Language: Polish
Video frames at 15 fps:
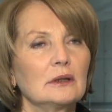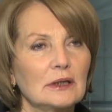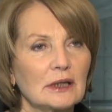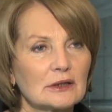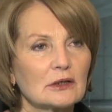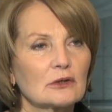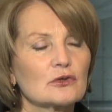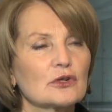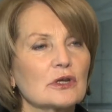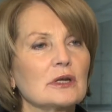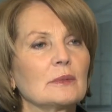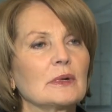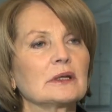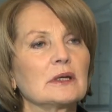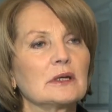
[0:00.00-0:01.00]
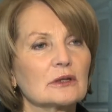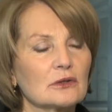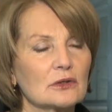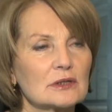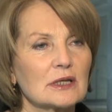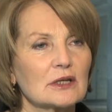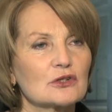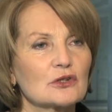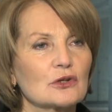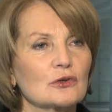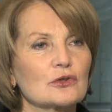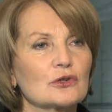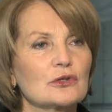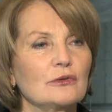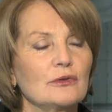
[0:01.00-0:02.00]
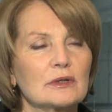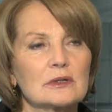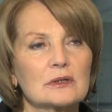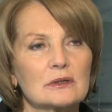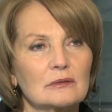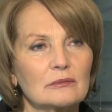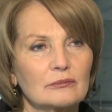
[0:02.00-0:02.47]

dlatego że nie ma tej jednoznaczności. Więc